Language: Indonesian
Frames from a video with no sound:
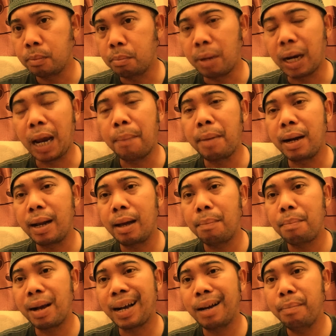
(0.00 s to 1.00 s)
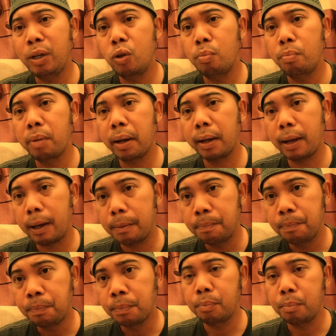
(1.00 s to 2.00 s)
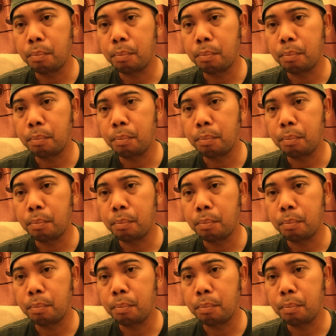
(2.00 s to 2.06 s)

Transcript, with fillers: Bagaimana makan minum mereka?